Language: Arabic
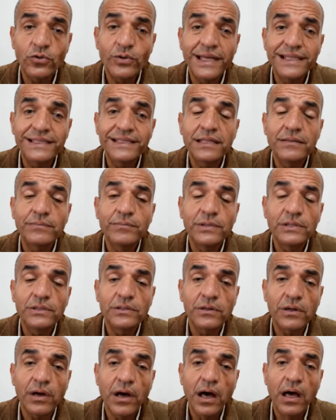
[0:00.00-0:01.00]
يجدد من
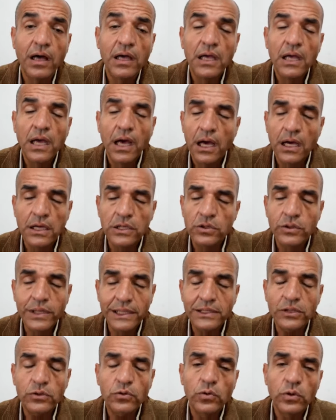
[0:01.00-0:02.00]
تلقاء
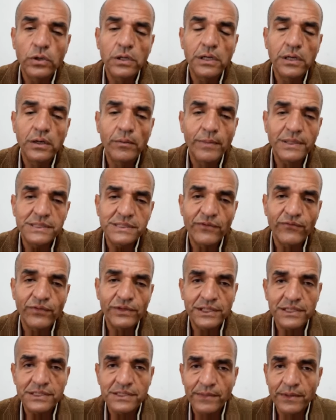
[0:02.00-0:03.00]
يجدد كل مثلا
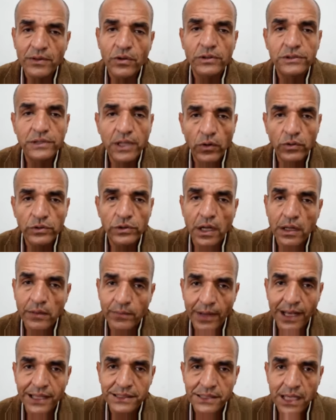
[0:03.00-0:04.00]
فتره زمنيه ولتكن
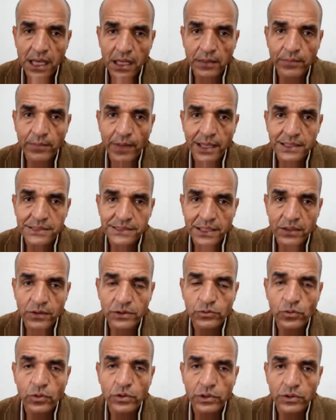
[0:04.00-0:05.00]
اربع اربع
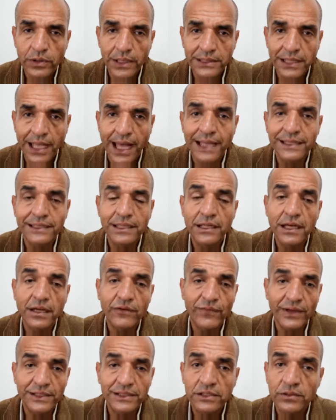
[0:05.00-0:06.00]
سنوات كل يجدد حتى
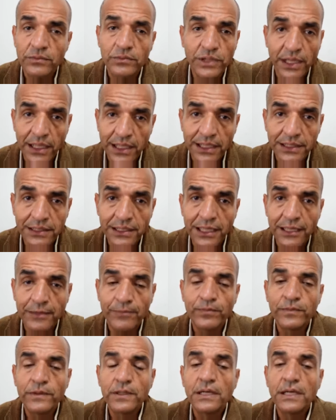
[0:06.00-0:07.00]
نعرف اعداد المدخنات دي ايه
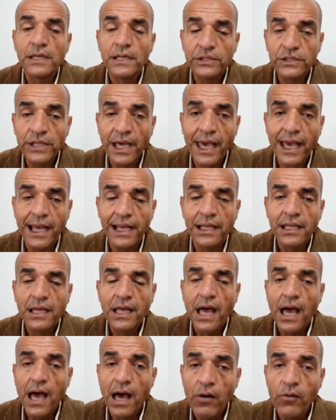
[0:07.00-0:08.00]
دي حاجه
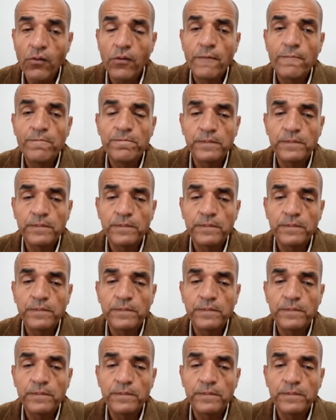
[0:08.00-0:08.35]
او